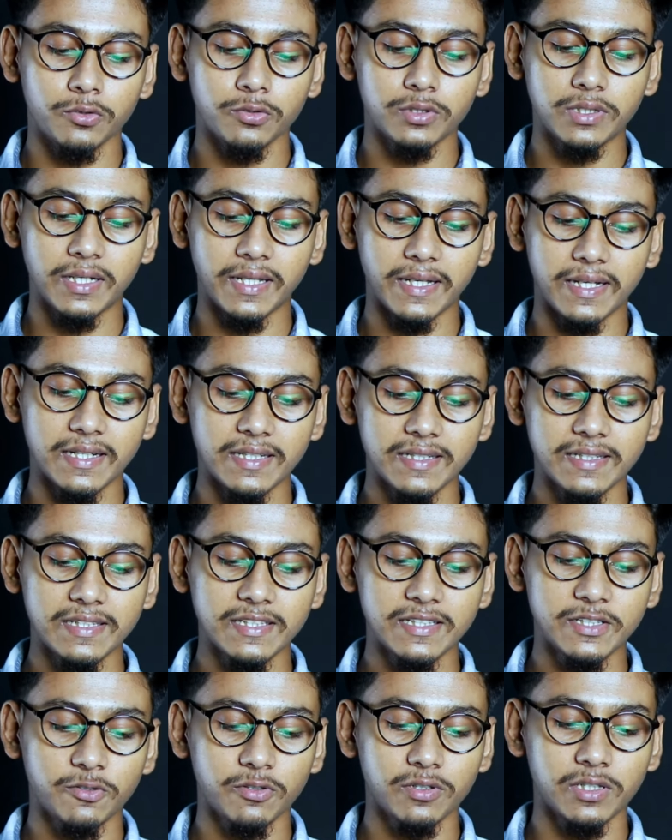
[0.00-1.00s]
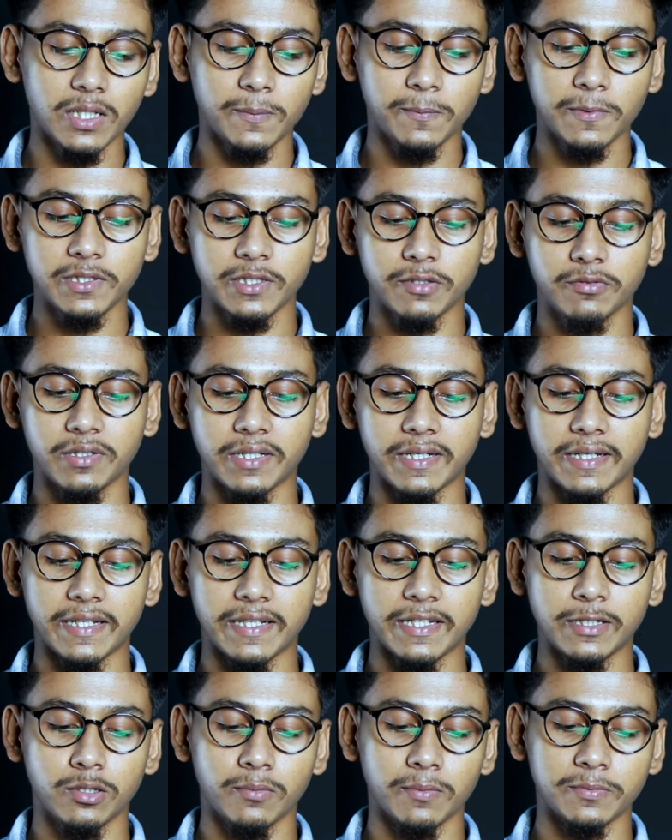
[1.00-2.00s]
তো দেন এখানে ক্লিক করে দেওয়ার পর দেখুন
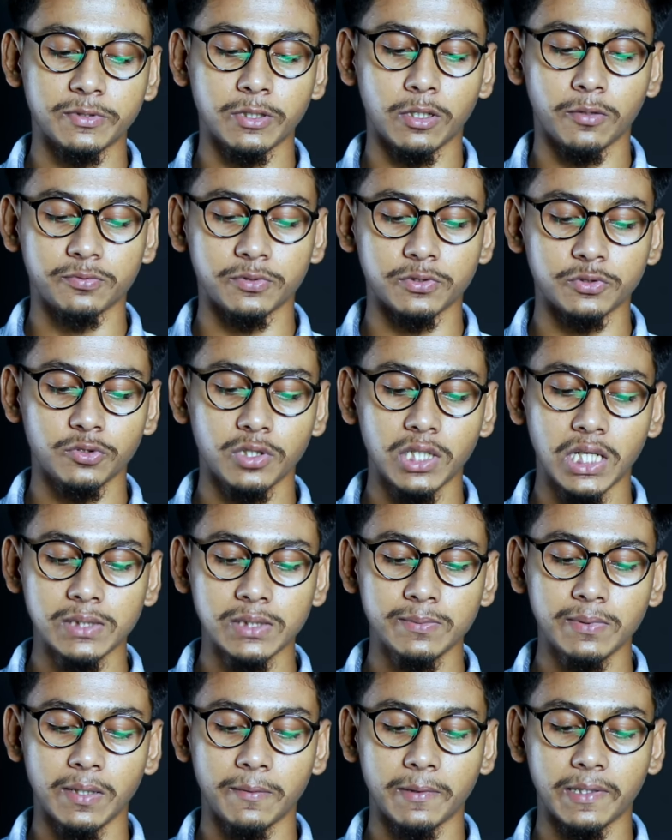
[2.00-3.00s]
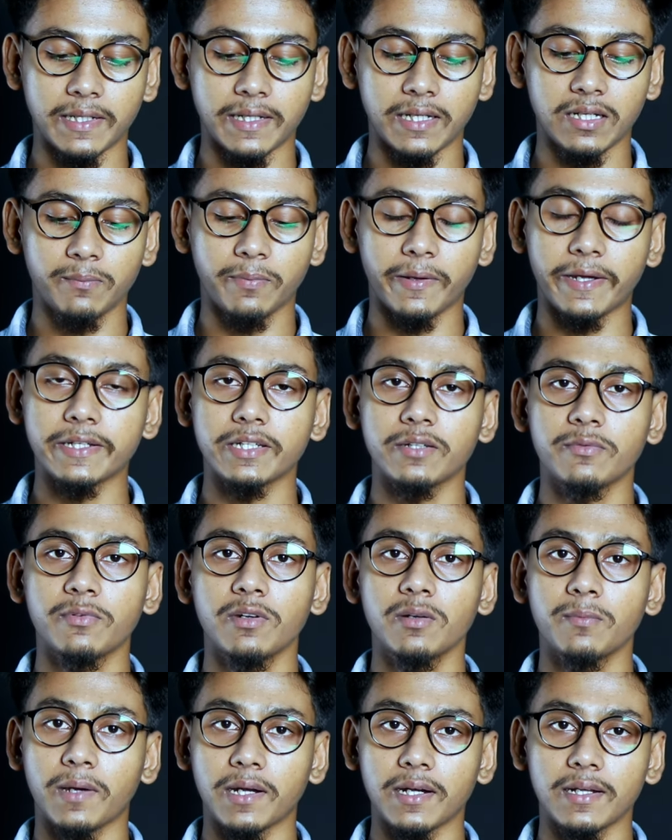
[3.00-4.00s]
এখানে এরকম একটি অপশন চলে আসবে আমার এখানে বাই
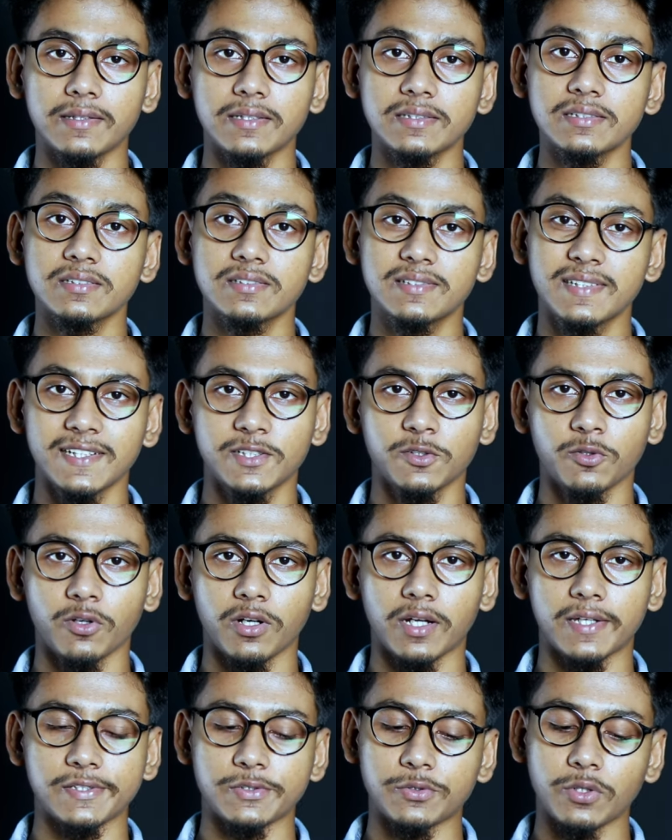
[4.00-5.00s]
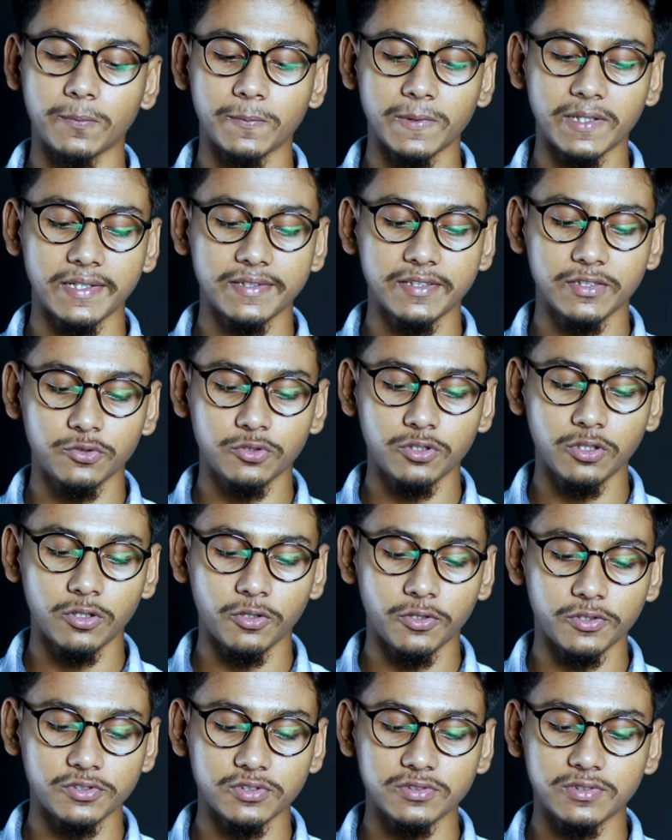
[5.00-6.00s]
ডিফল্ট বাংলাদেশ সিলেক্ট করা আছে তো আপনার ক্ষেত্রে যদি
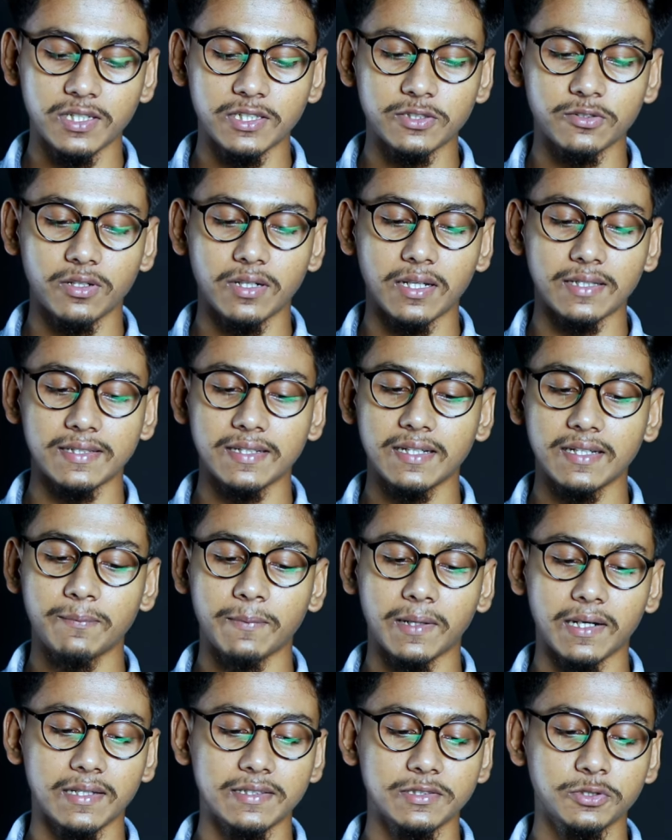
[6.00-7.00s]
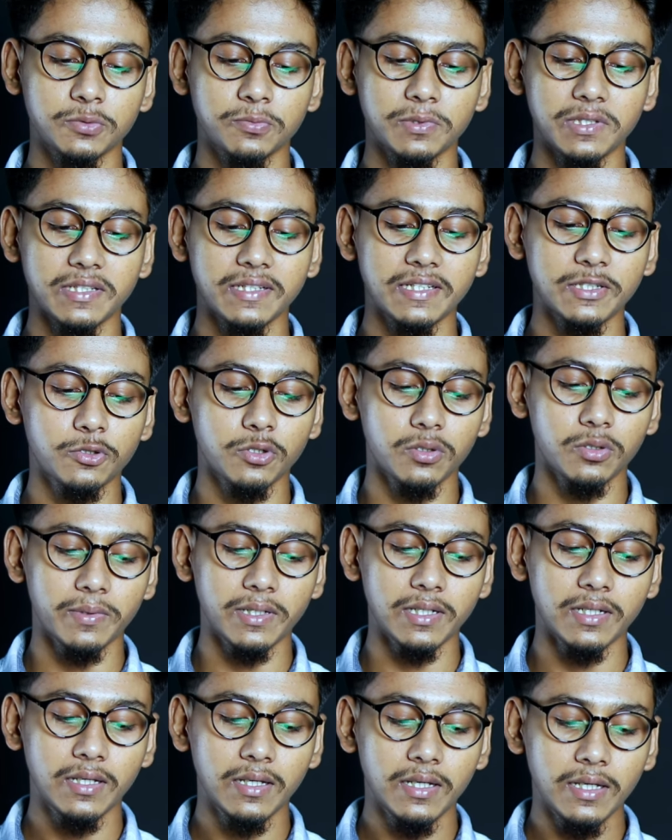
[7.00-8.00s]
লোকেশন সিলেক্ট করা না থাকে বাংলাদেশের উপরে ক্লিক
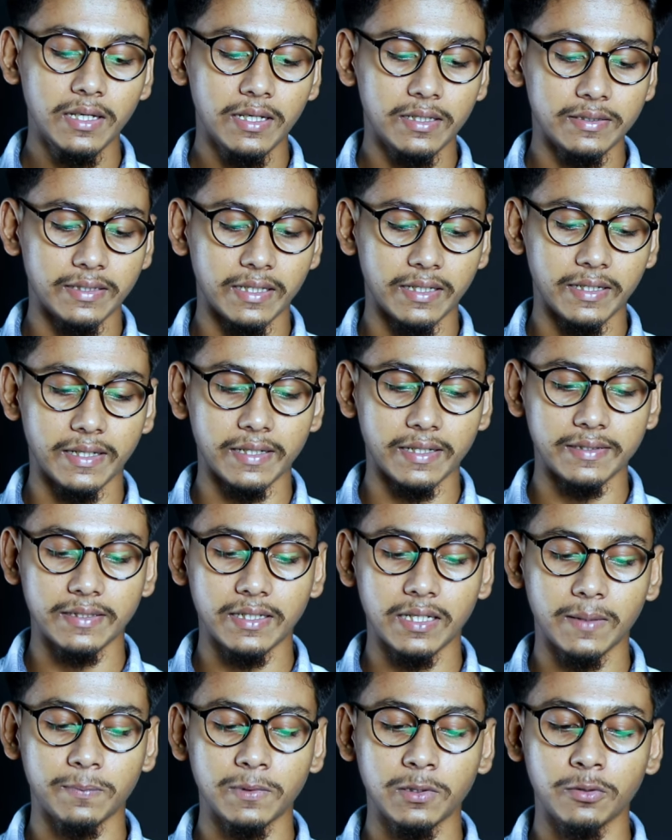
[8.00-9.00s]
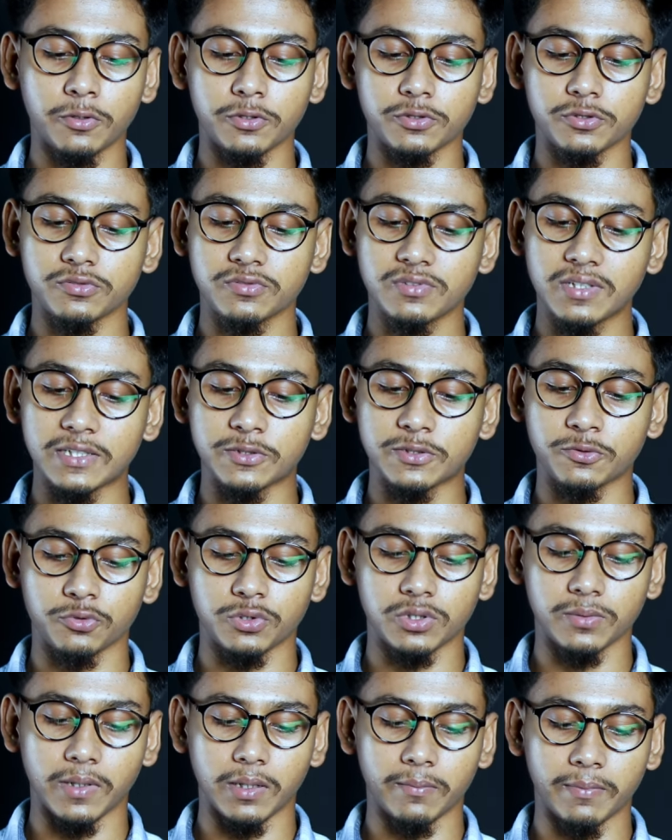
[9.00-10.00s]
করবেন দেন এখান থেকে আপনি লোকেশন সিলেক্ট
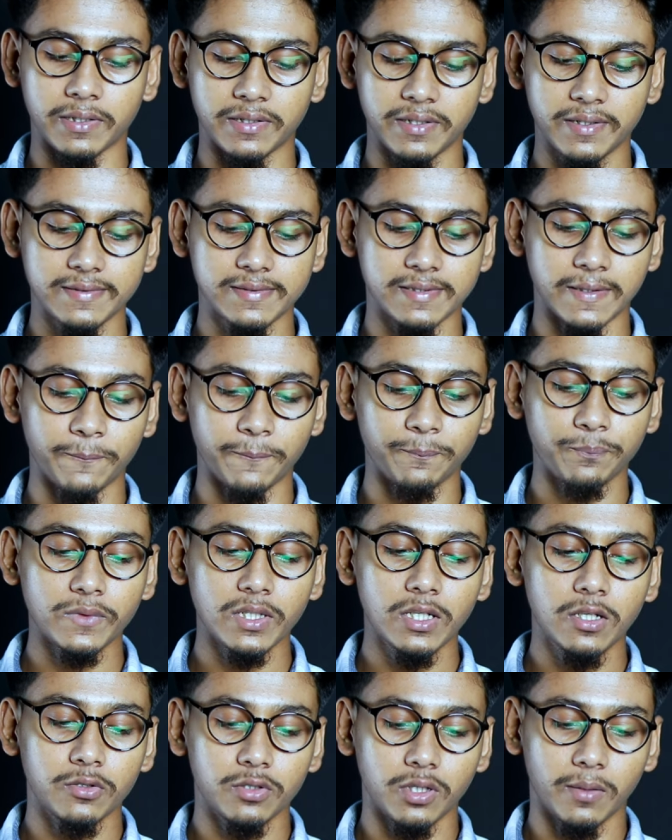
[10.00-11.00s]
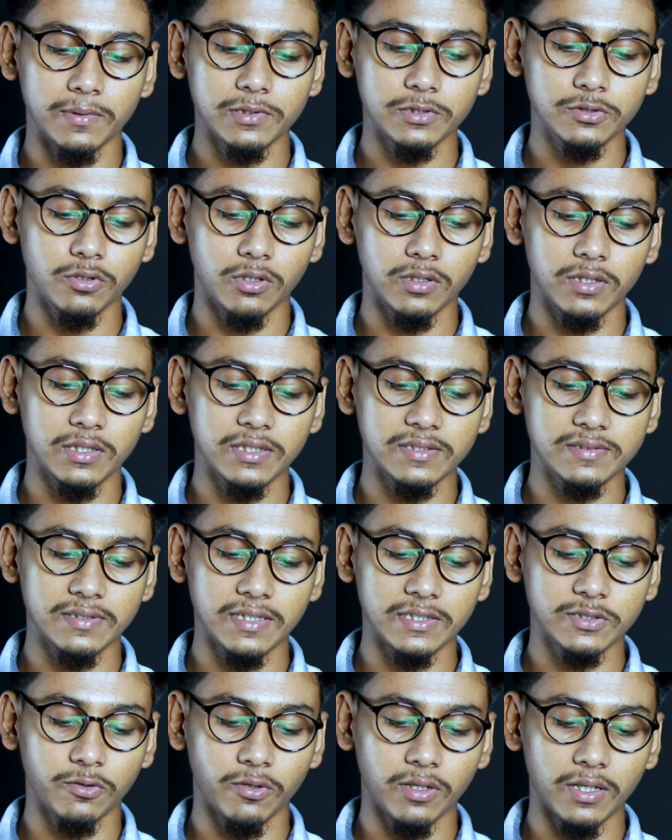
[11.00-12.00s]
করতে পারবেন ঠিক আছে তো আমার যেহেতু অলরেডি
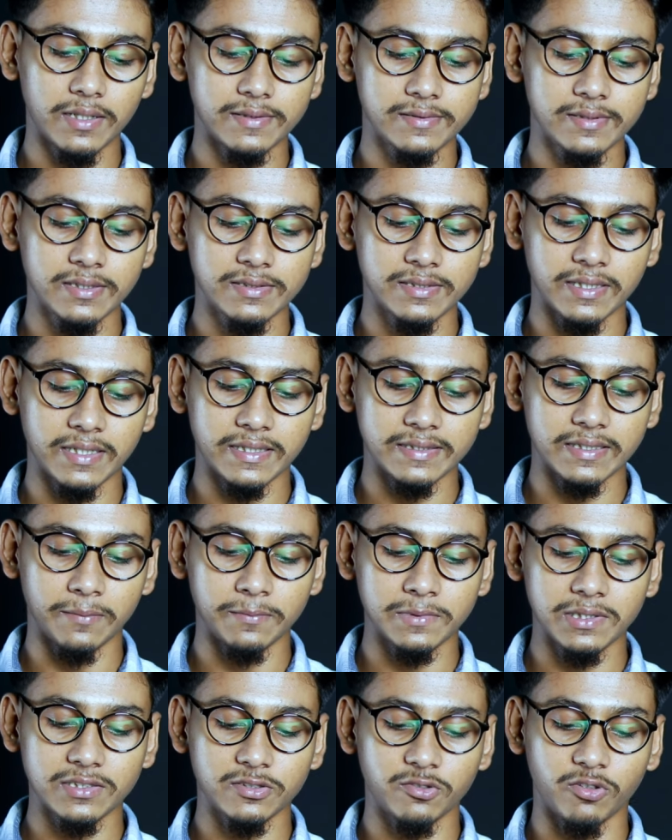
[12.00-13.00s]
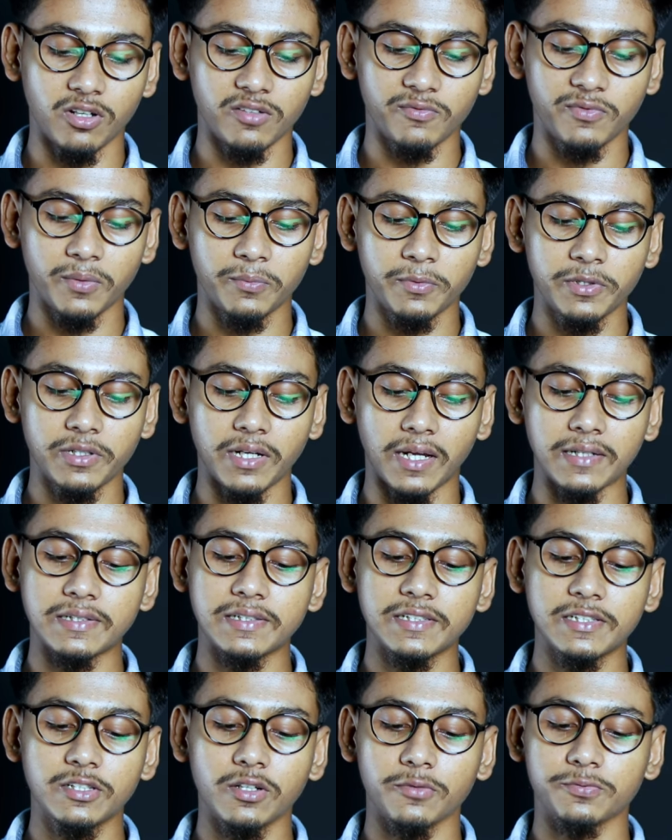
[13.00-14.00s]
সিলেক্ট করা আছে সেক্ষেত্রে আমি জাস্ট কনফার্ম ইউর
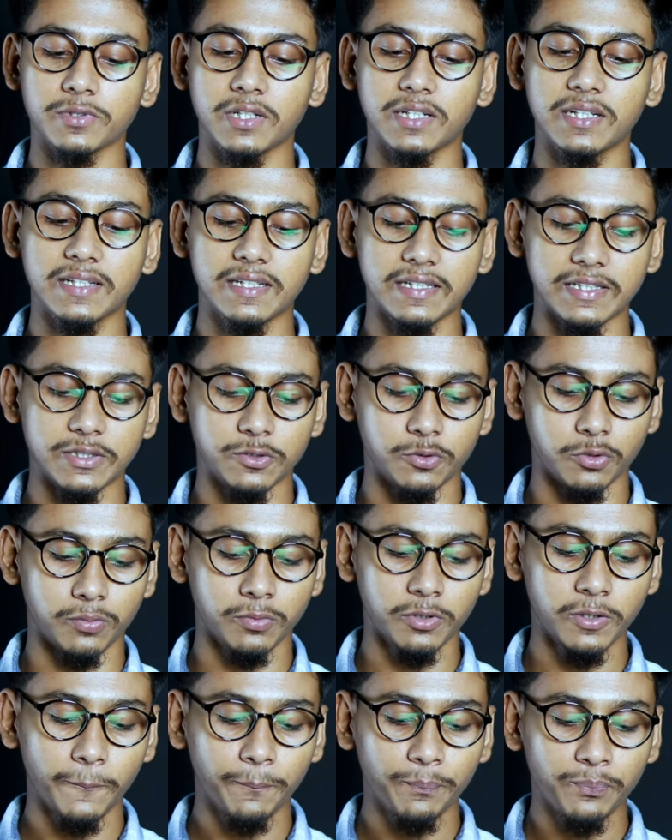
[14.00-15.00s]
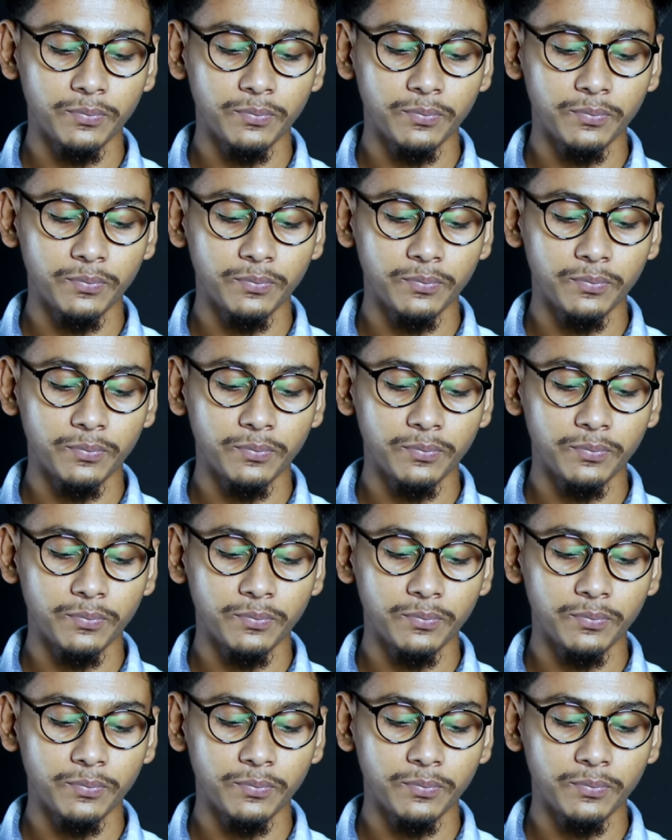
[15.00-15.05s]
আইডেন্টিটি অপশন একটা ক্লিক করব